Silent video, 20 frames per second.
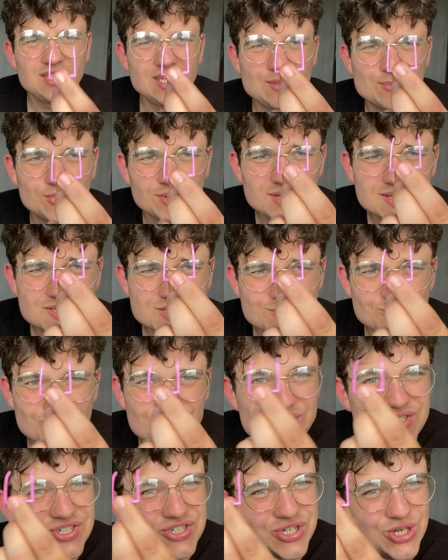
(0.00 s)
I moje są dość
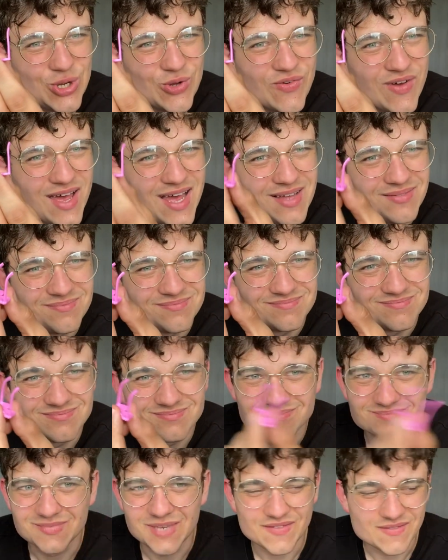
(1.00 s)
krzywe,
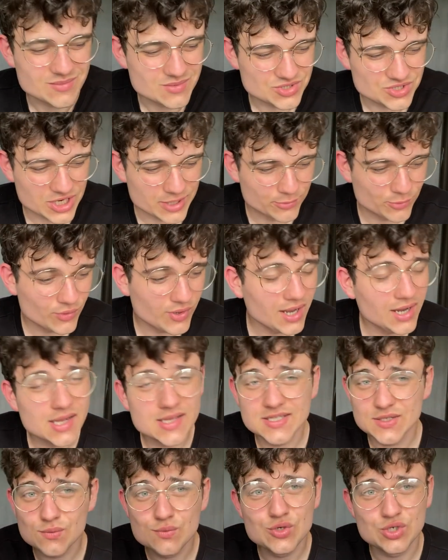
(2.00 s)
nie wiem czemu, ale
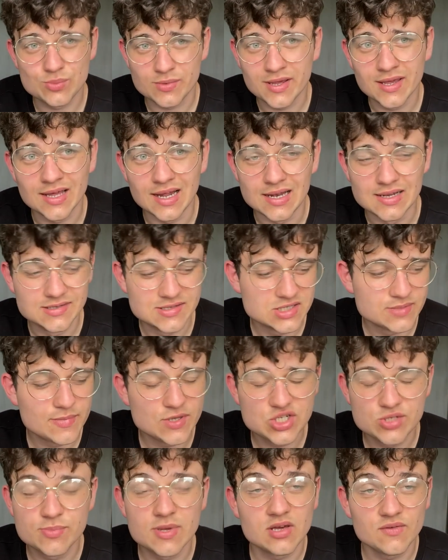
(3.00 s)
załóżmy je ręce,
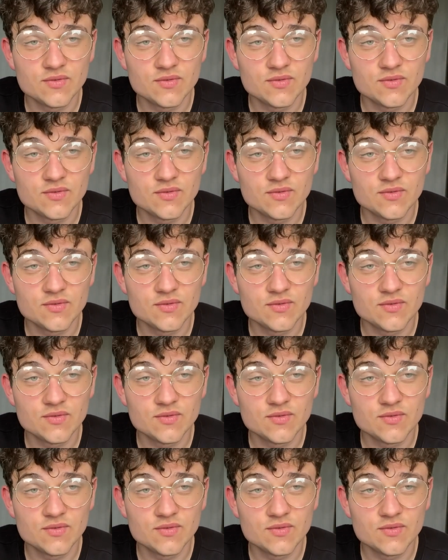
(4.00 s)
zobaczymy jak